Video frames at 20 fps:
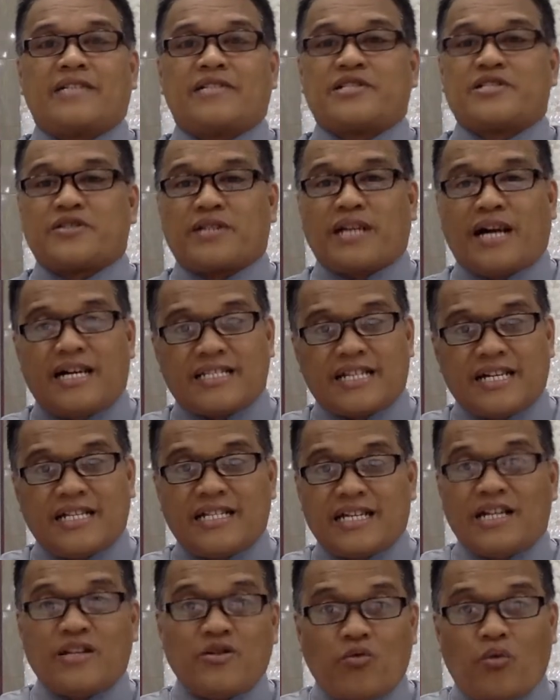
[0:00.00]
Gusto natin
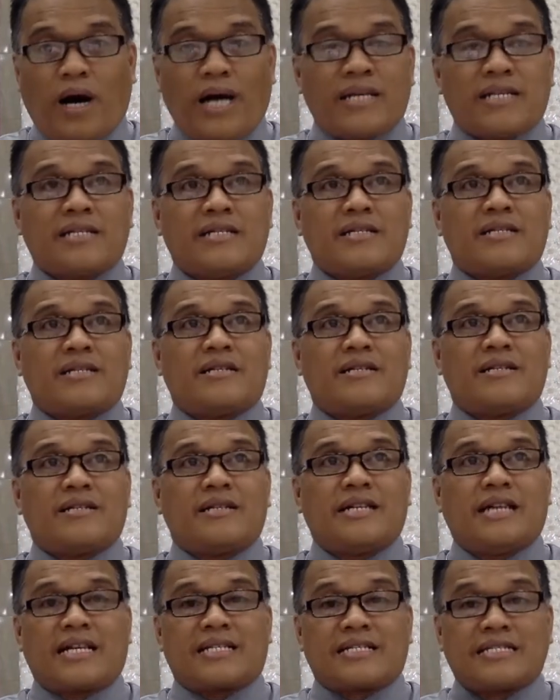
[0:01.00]
in one,
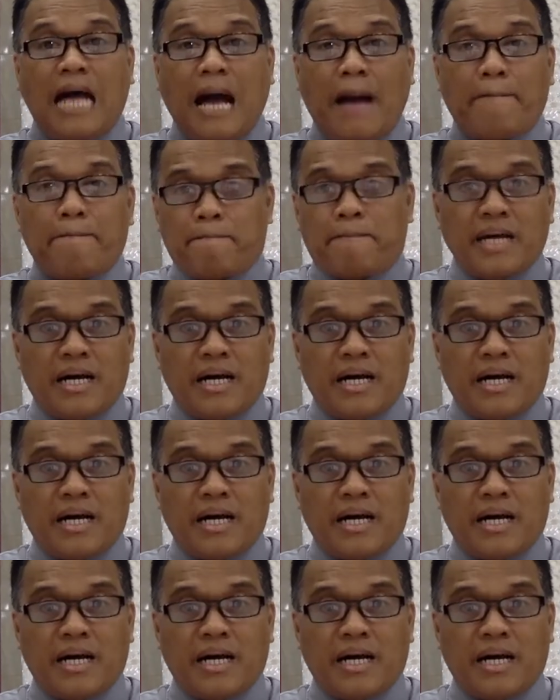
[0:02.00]
in a snap,